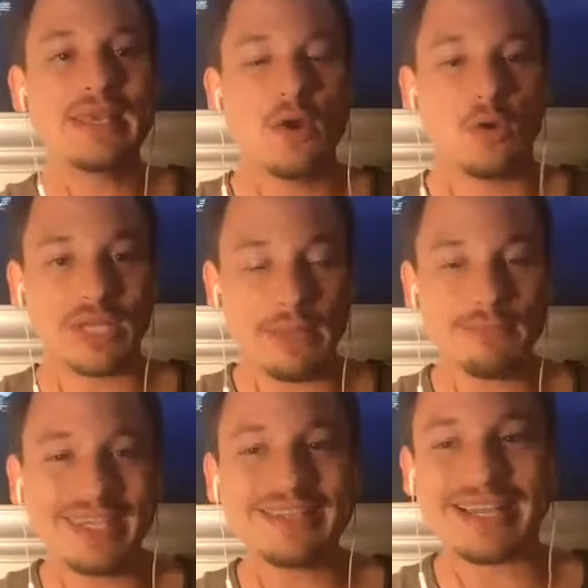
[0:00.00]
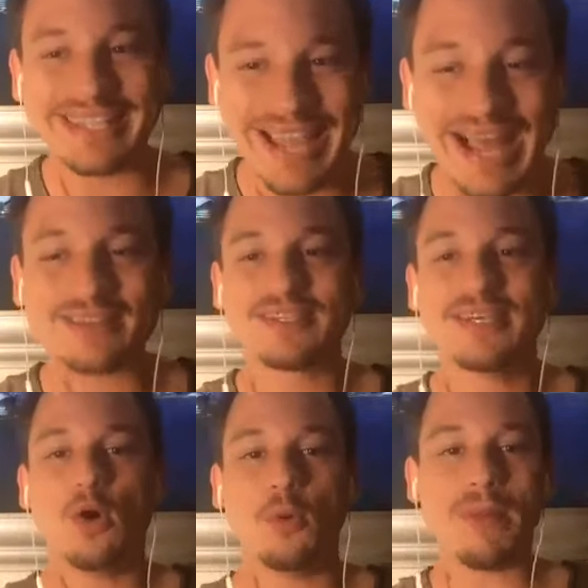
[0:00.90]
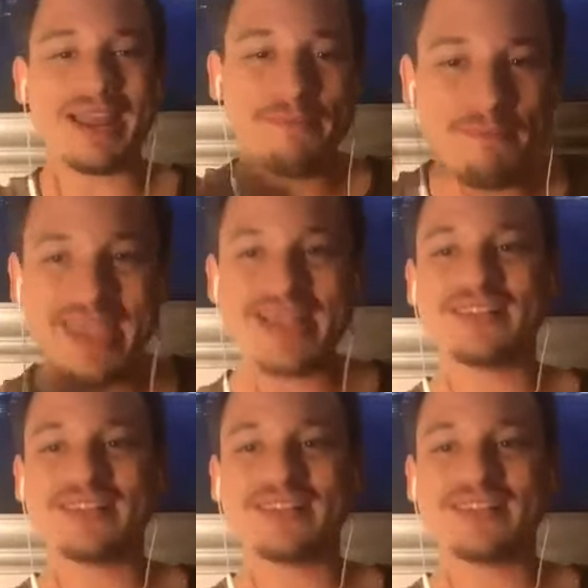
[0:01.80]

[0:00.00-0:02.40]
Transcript: und geben jeden Tag Gas und machen mehr,